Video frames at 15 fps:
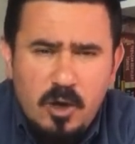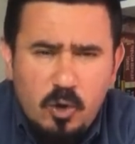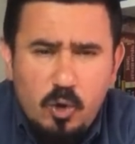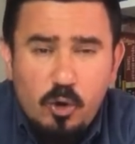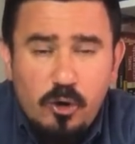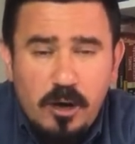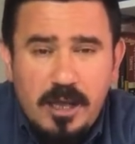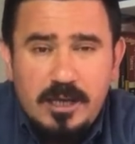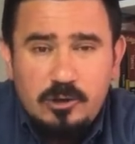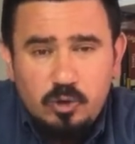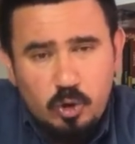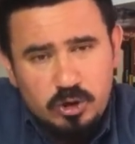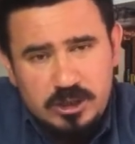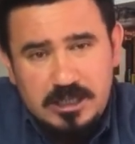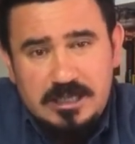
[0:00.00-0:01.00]
koronayı
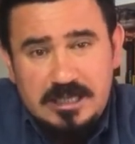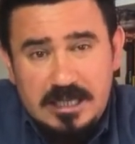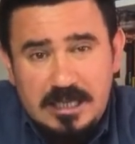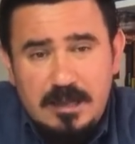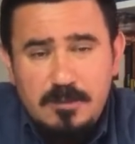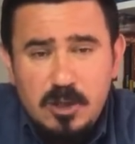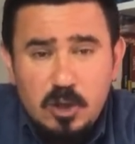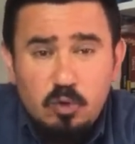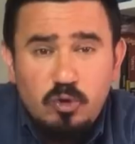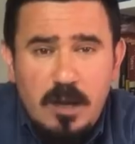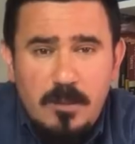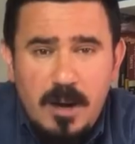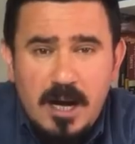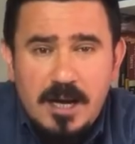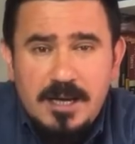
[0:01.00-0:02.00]
çok ciddi de bir
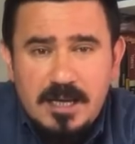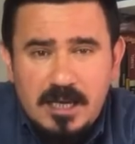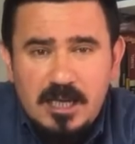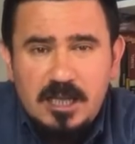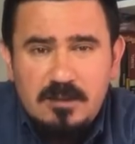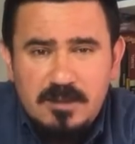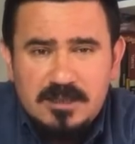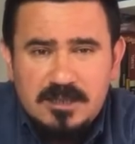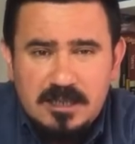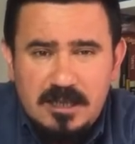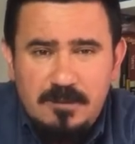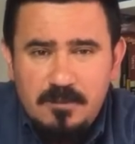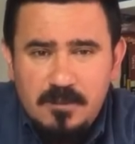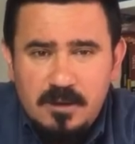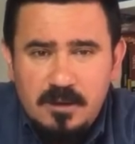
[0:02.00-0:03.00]
gündem haline getirmese
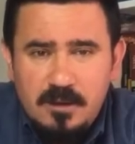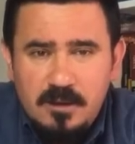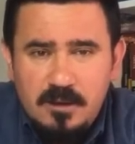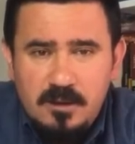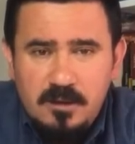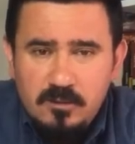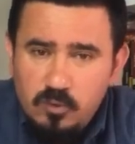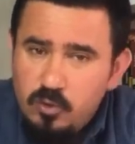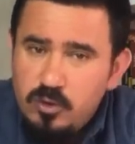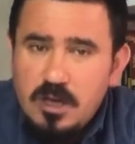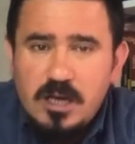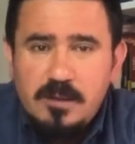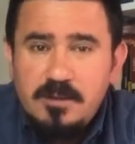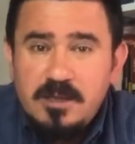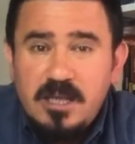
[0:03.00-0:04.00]
de
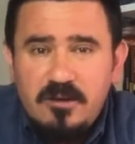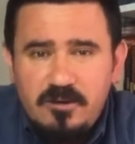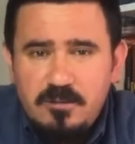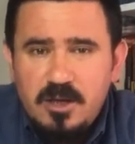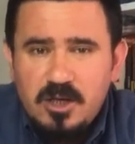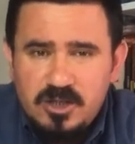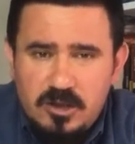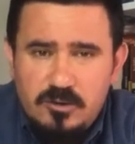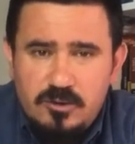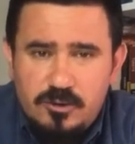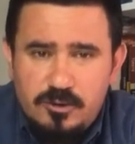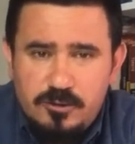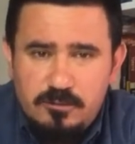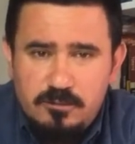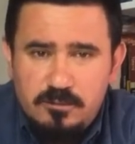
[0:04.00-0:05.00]
dünyada bir devrim
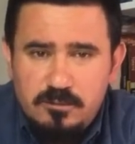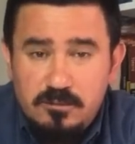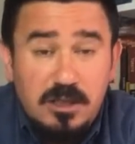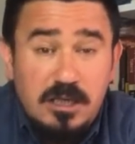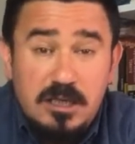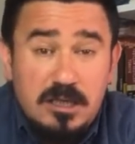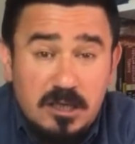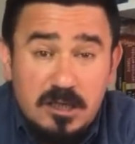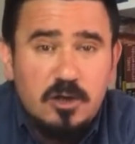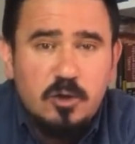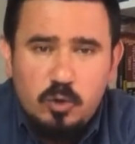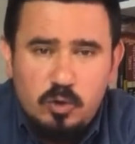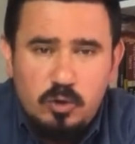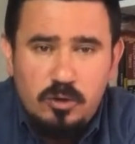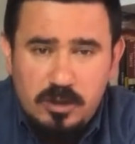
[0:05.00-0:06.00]
yaşanıyor. İyi ya da
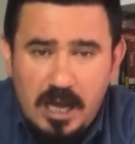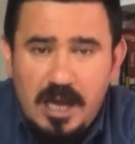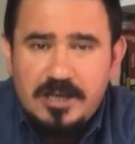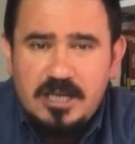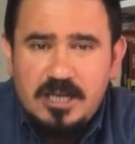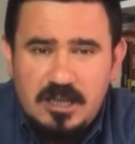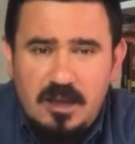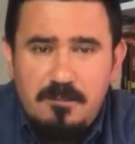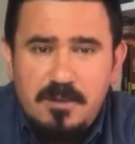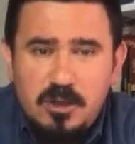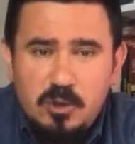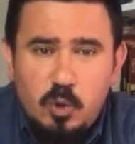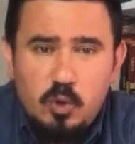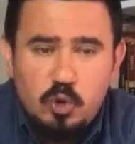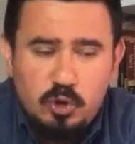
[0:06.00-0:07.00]
kötü. Gerçekten
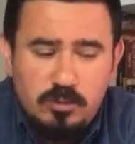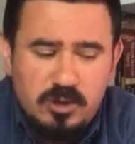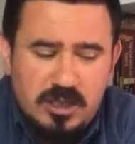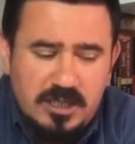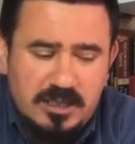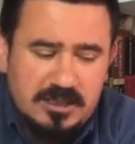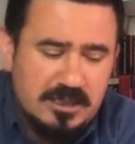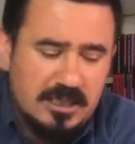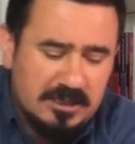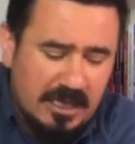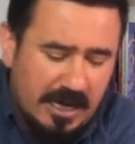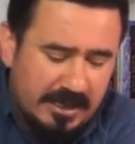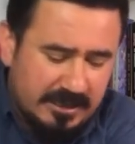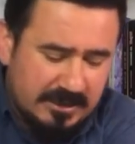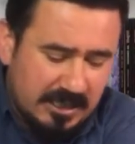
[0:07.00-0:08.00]
bir dönüşüm içerisindeyiz
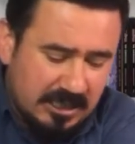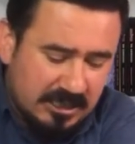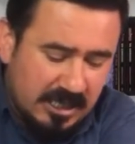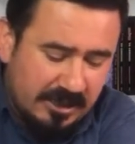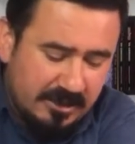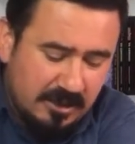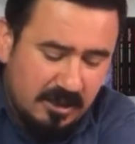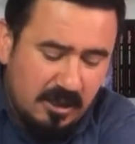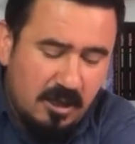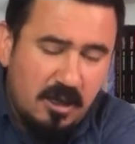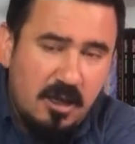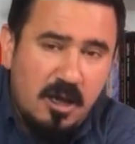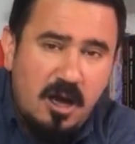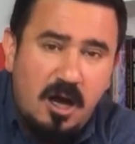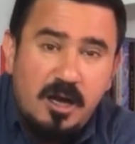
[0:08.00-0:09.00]
değerli izleyiciler.
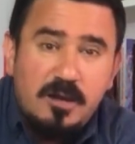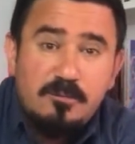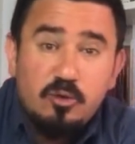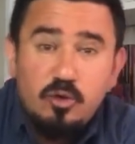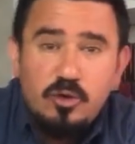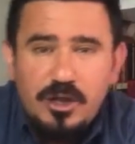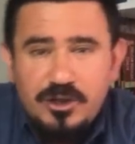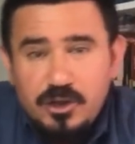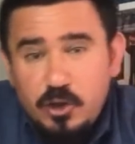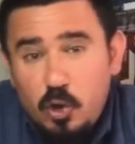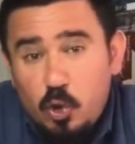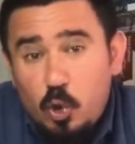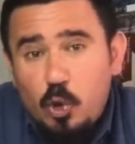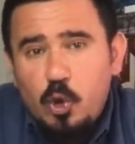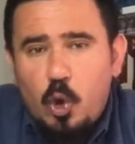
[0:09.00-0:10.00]
Hani bunun adını
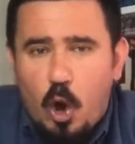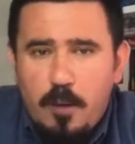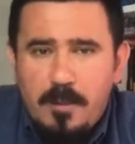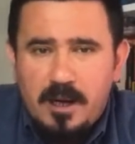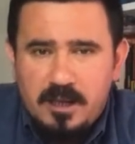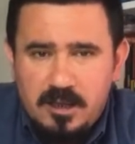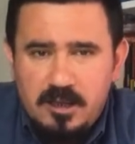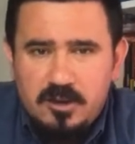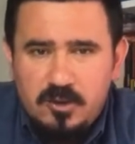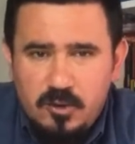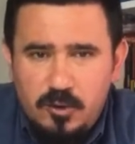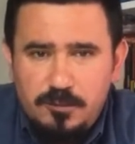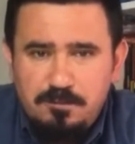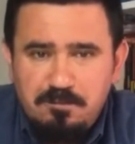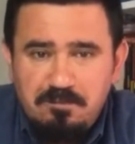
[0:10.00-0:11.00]
da doğru koymak gerekiyor.